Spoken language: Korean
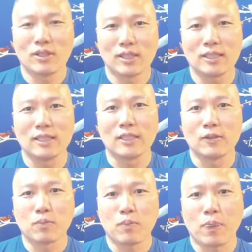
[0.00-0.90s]

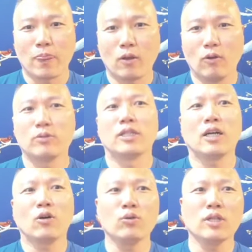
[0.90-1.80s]
예.
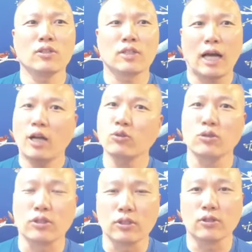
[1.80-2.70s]
제가 혼자서 다 할 수는
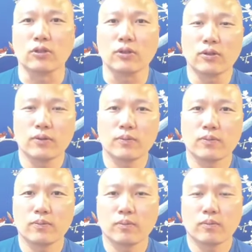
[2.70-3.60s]
없거든요.
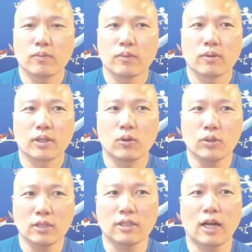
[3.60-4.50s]

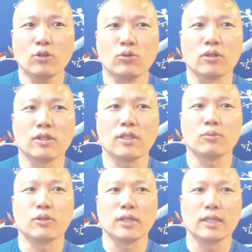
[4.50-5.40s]
혼자서 다 할 수는 없기
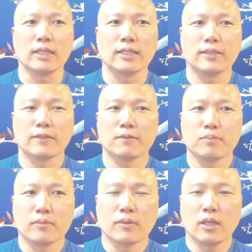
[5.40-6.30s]
때문에
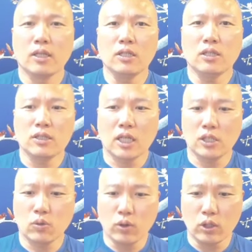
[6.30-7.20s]
이런 일을
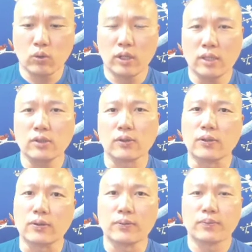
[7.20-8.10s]
사실 오랫동안 했어요.
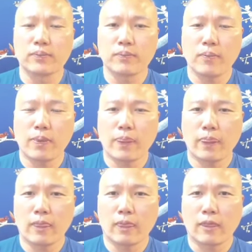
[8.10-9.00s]

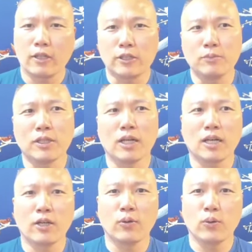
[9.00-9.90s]
20년
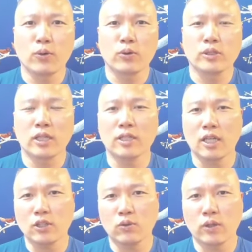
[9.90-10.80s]
가까이 해오고 있고
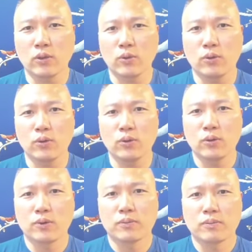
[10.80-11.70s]
최근까지도 했고
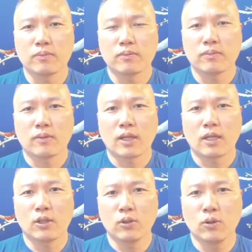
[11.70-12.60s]

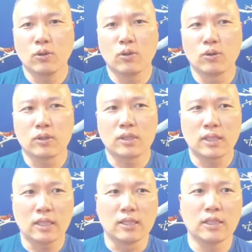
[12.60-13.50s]
그리고
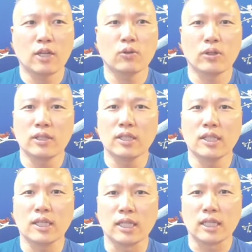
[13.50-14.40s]
제 영상에도
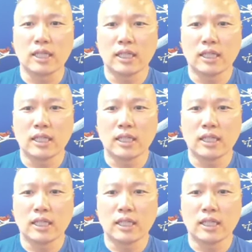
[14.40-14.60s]
있는데